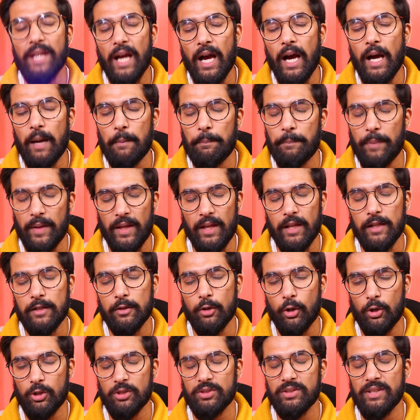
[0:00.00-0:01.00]
यहाँ पे
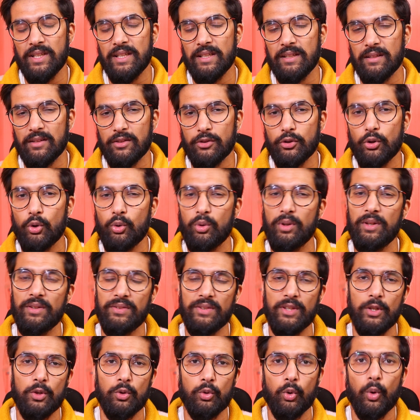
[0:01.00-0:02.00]
कॉन्सेंट थोड़ी
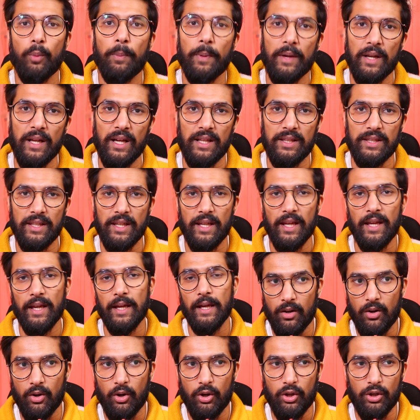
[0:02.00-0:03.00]
सी ऊपर आती है
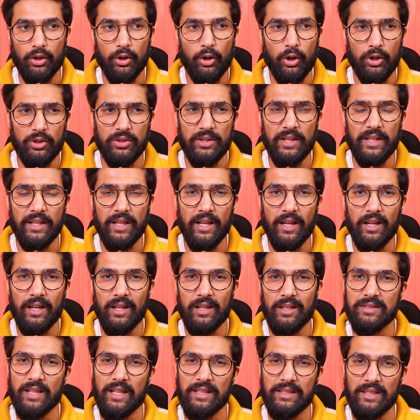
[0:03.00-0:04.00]
और कॉन्सेंट का
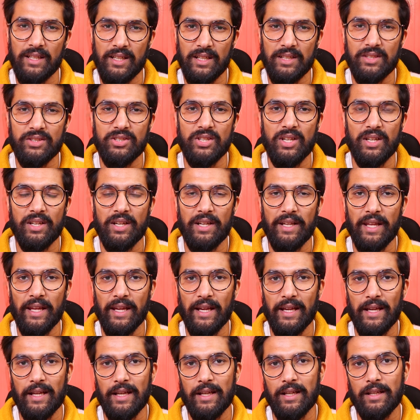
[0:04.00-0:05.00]
ज्यादा अच्छा
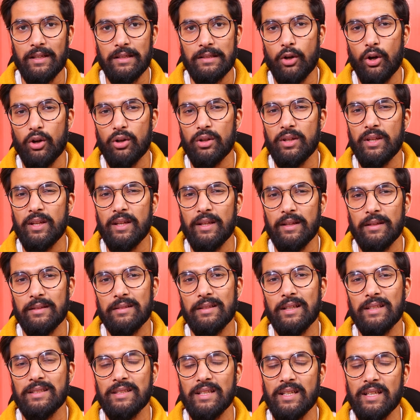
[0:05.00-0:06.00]
रेटिंग है कॉग्नी
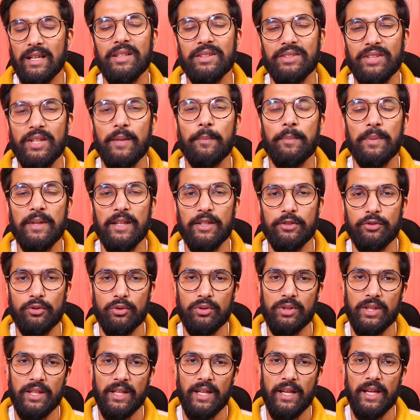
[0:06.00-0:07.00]
ज्यादा अच्छी प्लेस
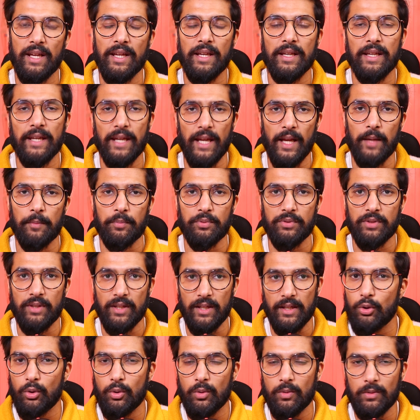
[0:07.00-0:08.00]
होती है कैप से
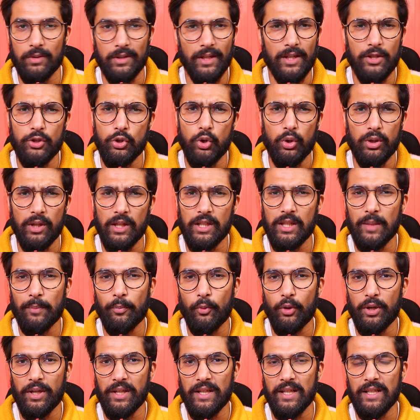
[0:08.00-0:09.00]
तो एक छोटा सा
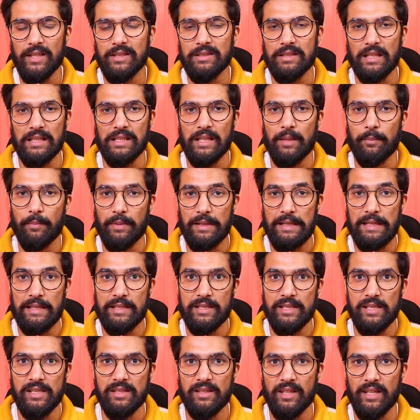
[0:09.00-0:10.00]
पॉइंट है ज्यादा बड़ी
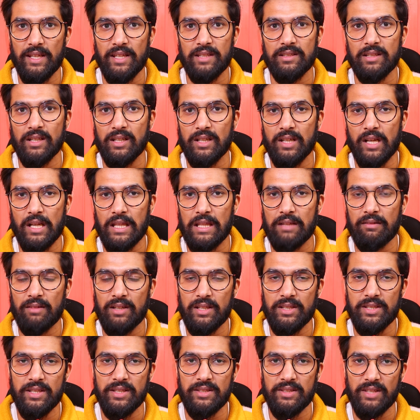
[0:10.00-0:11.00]
चीज नहीं ज्यादा डरने
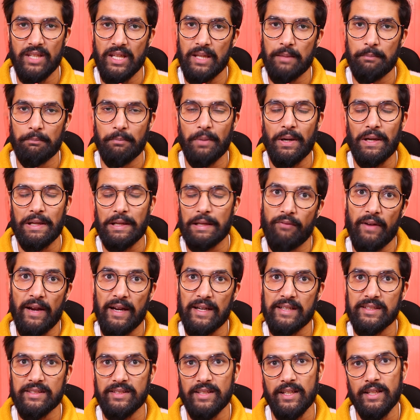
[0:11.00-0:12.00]
वाली चीज नहीं है बट
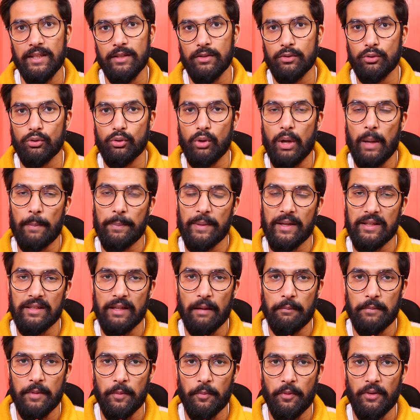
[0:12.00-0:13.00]
फैक्ट्स हैं तो आपके
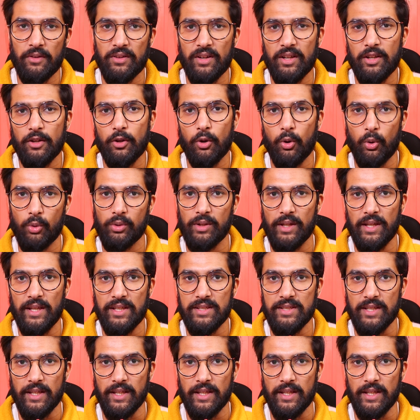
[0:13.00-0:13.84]
सामने प्रेजेंट होने ही